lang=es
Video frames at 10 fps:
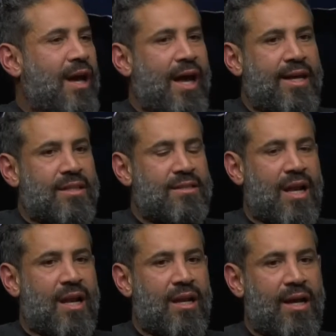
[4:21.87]
Hay que
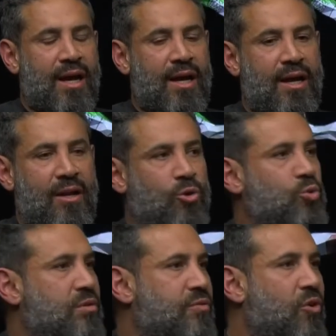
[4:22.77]
entrarle a
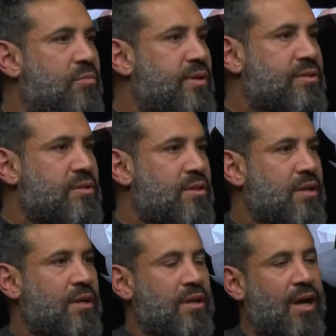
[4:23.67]
los uniformes,
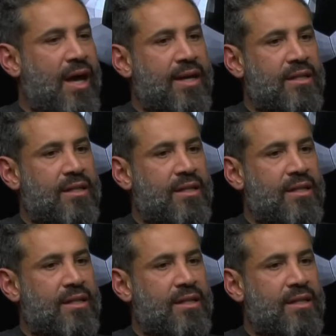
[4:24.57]
hay que